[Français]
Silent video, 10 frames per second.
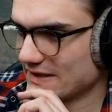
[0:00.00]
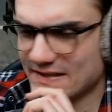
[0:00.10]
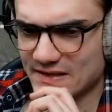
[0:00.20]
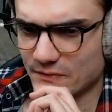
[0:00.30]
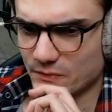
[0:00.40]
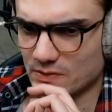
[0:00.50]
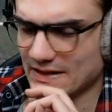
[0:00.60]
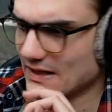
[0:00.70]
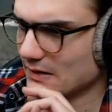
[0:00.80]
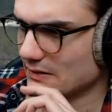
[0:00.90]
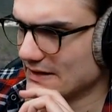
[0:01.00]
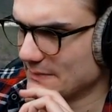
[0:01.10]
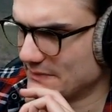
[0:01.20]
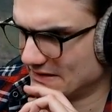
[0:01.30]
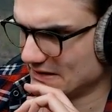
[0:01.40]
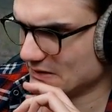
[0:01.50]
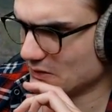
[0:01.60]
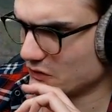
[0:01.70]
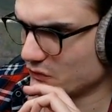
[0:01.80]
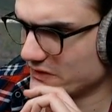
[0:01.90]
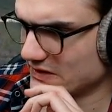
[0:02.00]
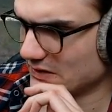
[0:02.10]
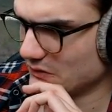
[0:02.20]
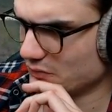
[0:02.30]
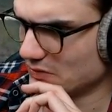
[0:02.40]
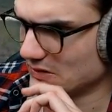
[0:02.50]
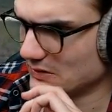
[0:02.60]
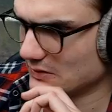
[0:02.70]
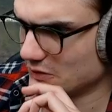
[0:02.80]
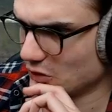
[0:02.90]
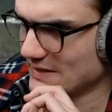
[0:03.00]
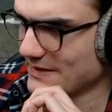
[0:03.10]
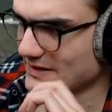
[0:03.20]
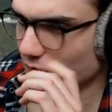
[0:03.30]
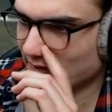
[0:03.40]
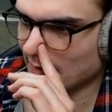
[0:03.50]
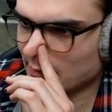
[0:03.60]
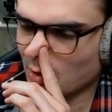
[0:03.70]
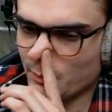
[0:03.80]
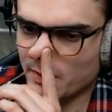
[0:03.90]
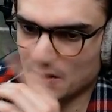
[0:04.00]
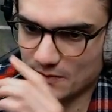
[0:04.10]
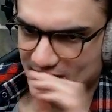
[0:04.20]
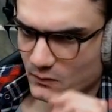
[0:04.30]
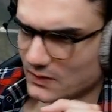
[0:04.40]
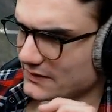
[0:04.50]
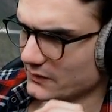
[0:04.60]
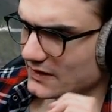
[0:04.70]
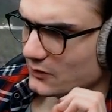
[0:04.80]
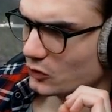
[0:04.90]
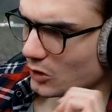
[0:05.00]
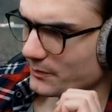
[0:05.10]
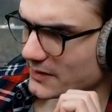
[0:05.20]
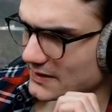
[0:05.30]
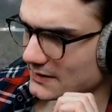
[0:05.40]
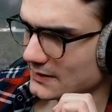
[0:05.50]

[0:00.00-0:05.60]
Qu'est-ce qu'ils foutent là, les petits euh, soutiens et tout là Genre, les mecs sont en train de camper, ma squad est en train de camper